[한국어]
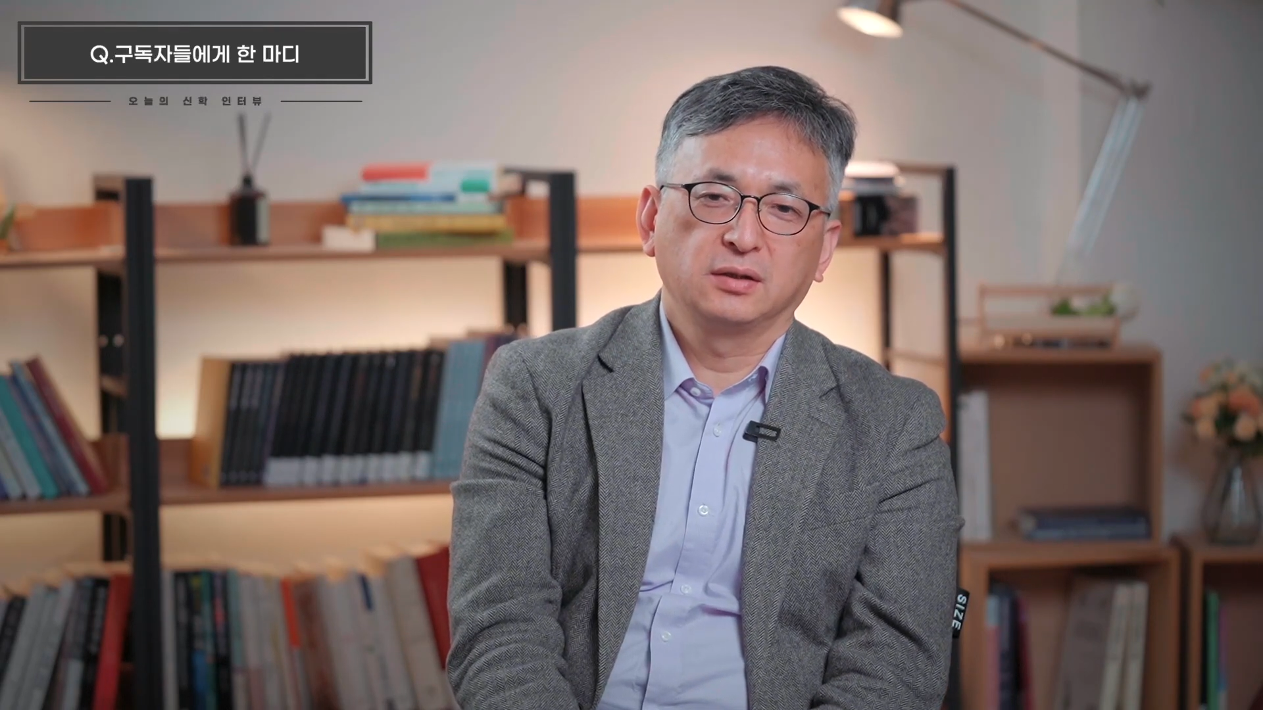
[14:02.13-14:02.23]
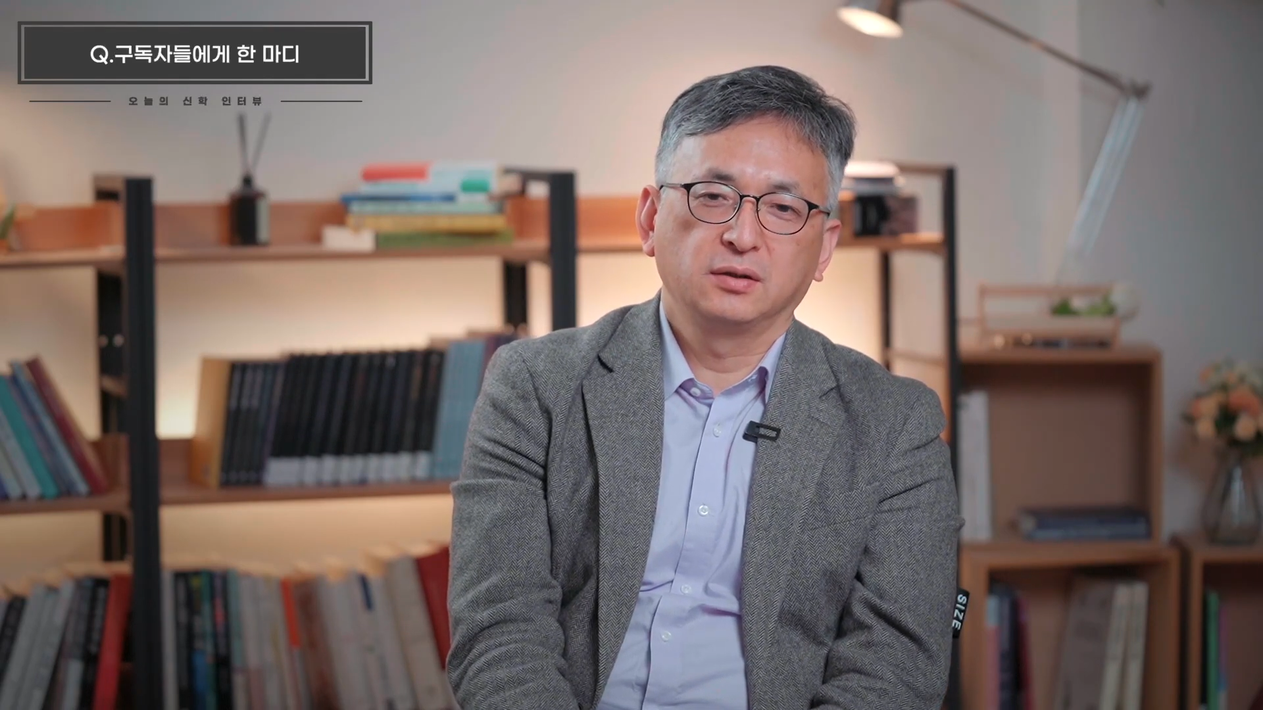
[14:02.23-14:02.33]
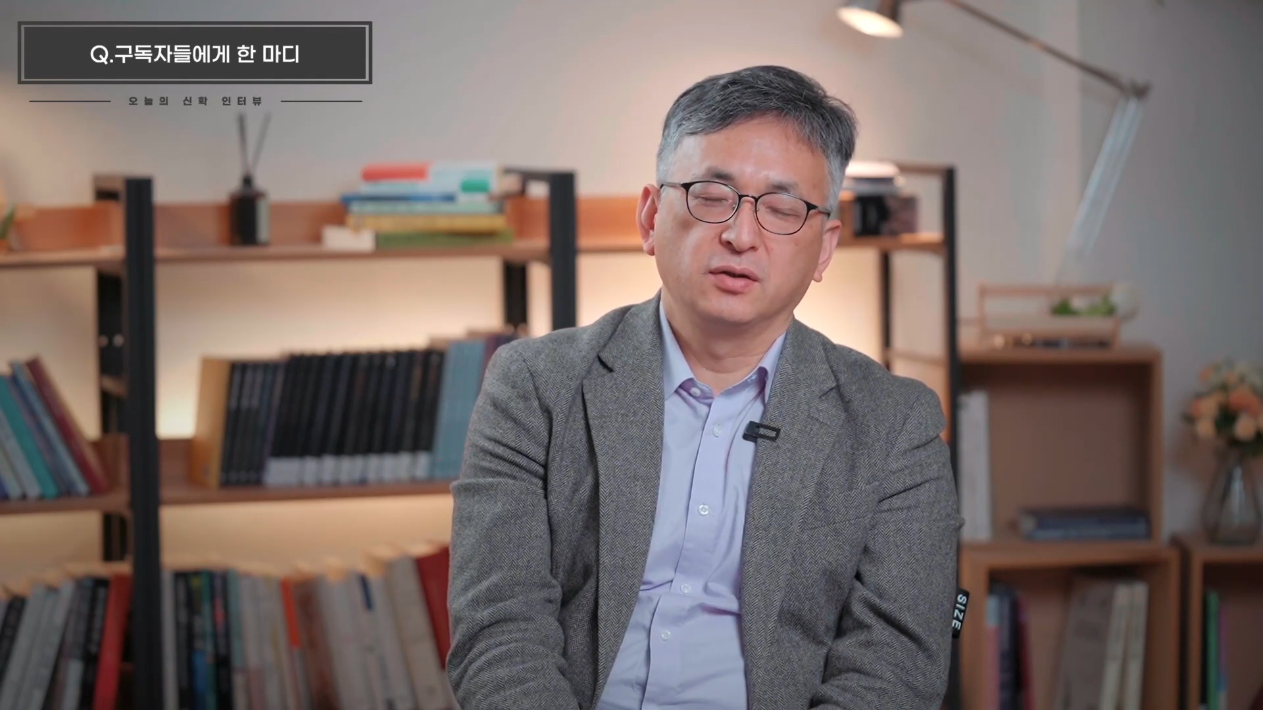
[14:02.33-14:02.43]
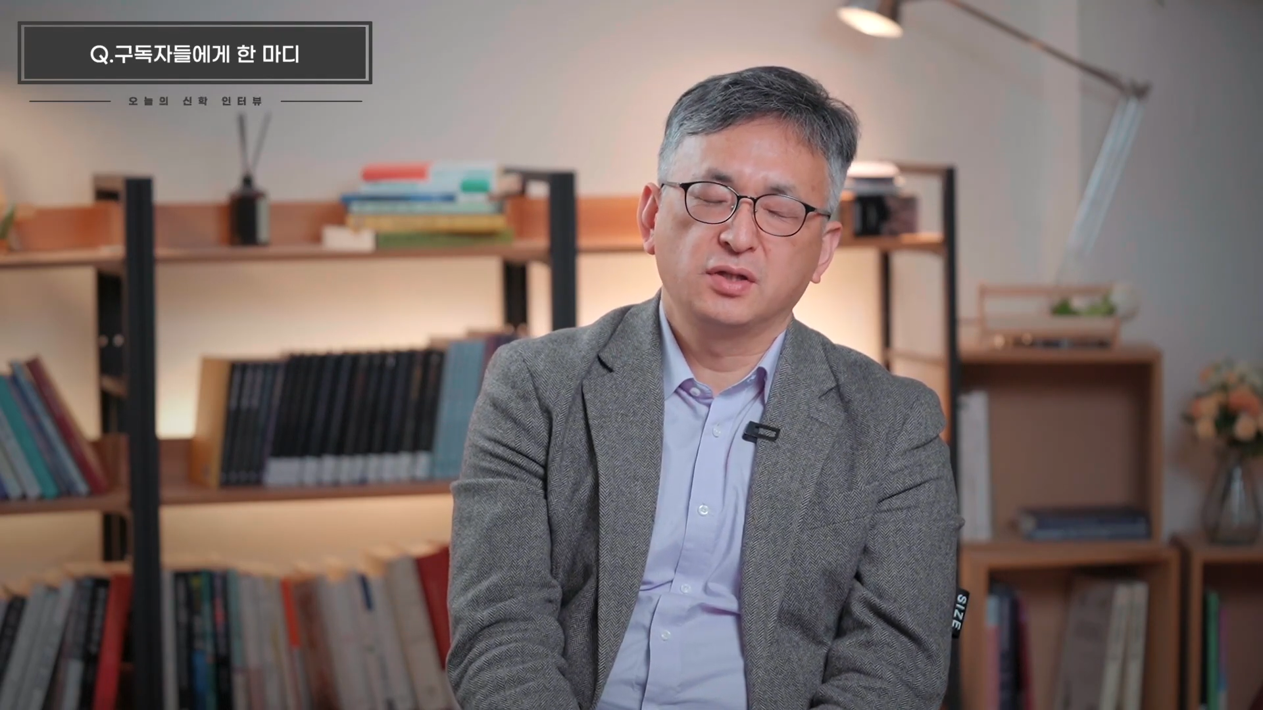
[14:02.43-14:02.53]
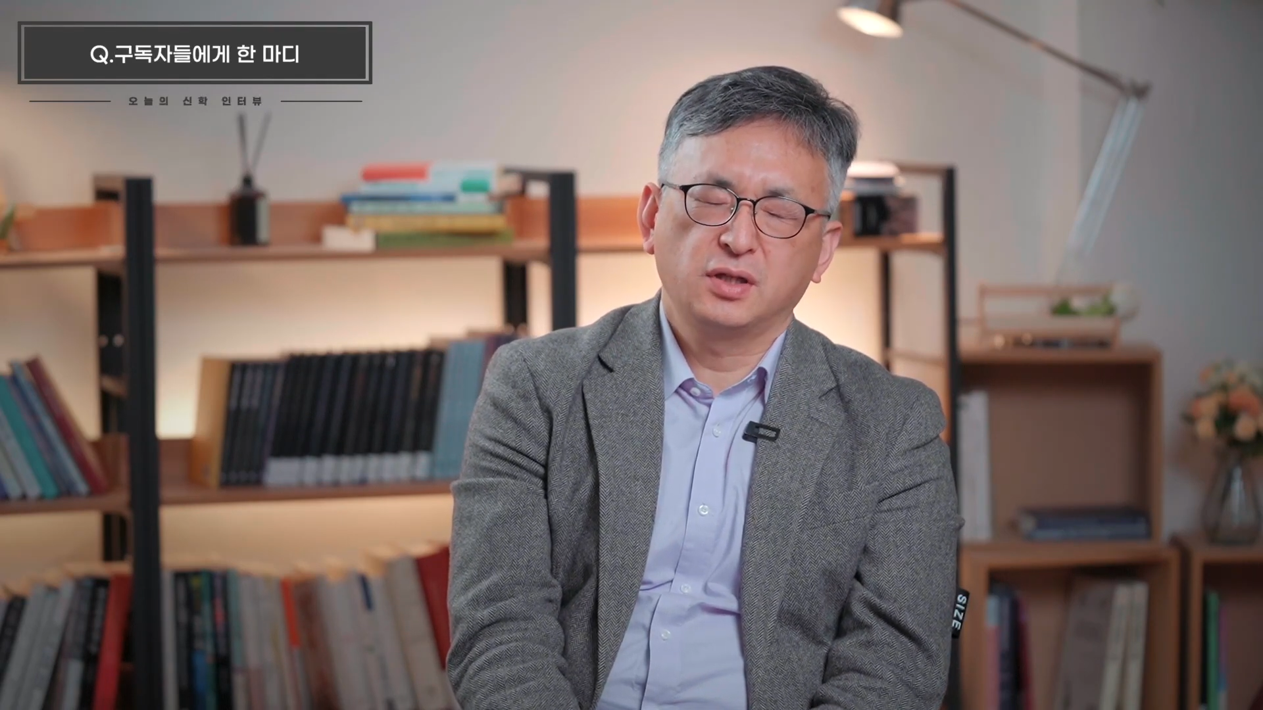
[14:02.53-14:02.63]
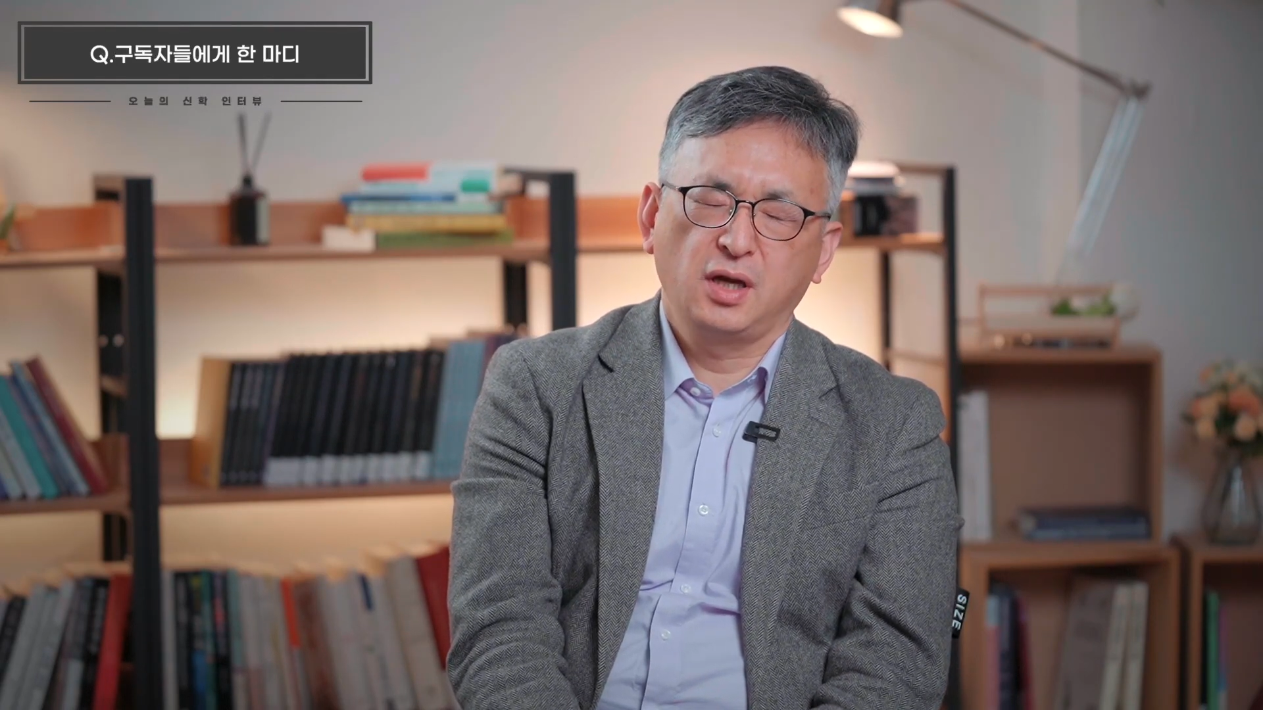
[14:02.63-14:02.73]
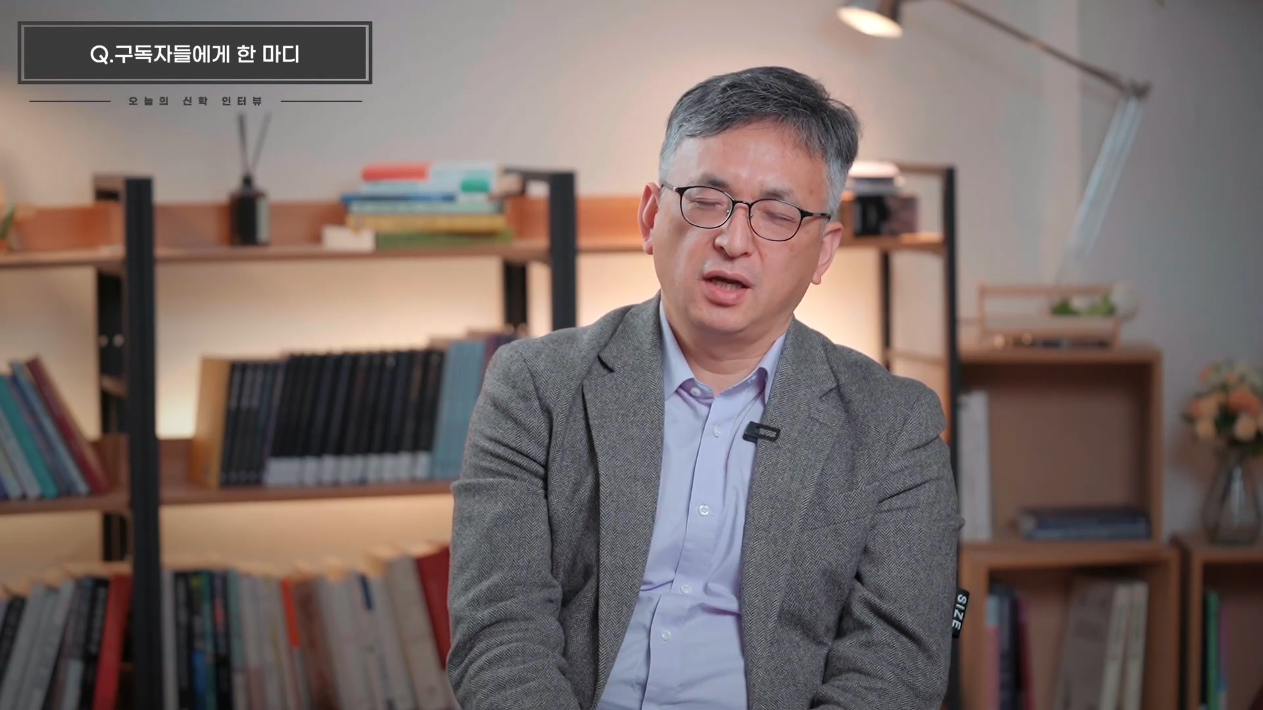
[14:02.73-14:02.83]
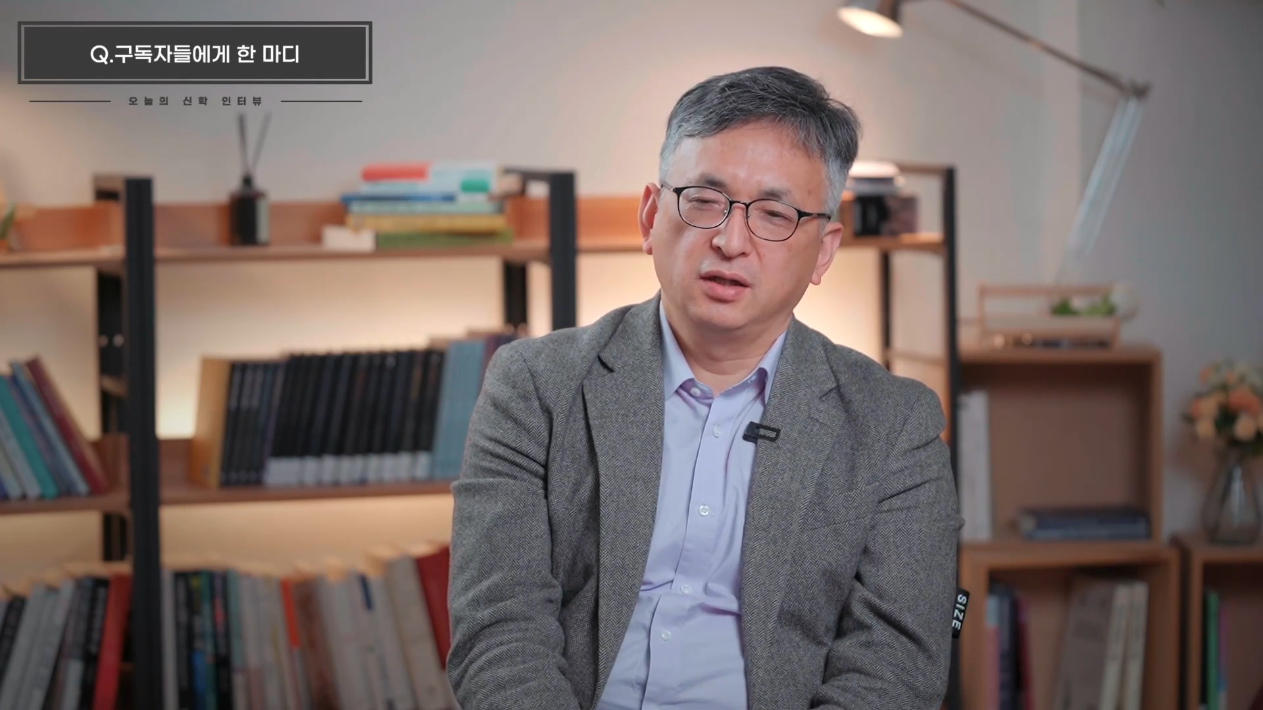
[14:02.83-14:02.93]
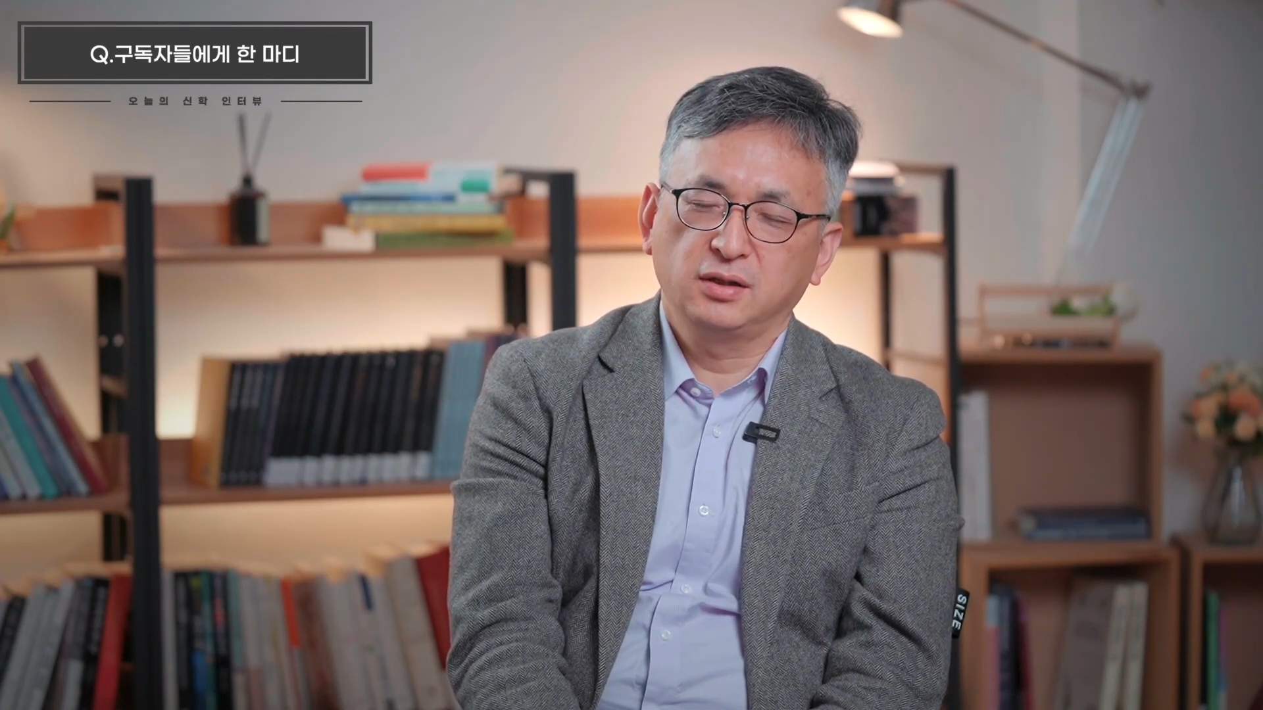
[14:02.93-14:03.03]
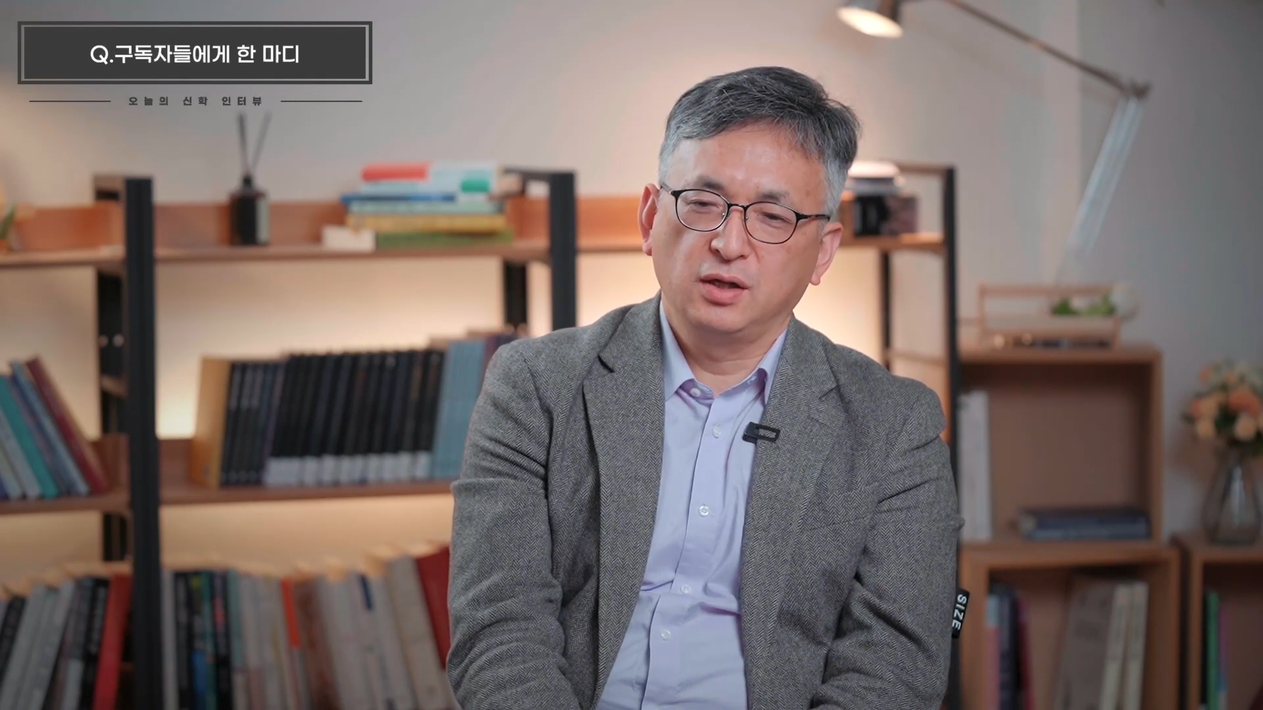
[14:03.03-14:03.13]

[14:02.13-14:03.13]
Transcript: 그런 시대를